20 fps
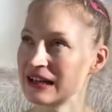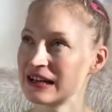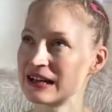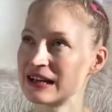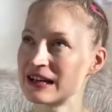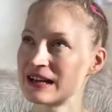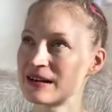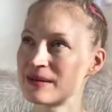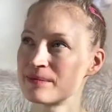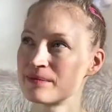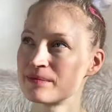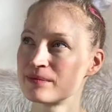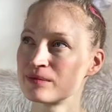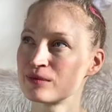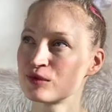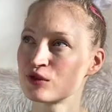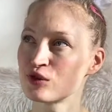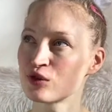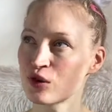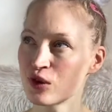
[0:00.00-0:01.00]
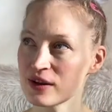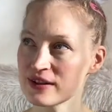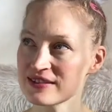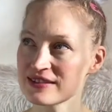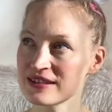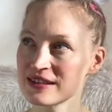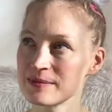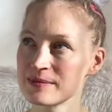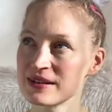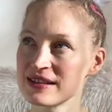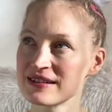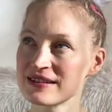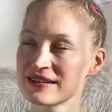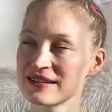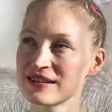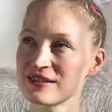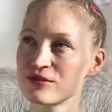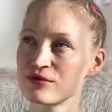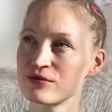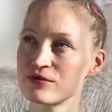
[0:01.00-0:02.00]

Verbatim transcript: Ähm, trotzdem ist es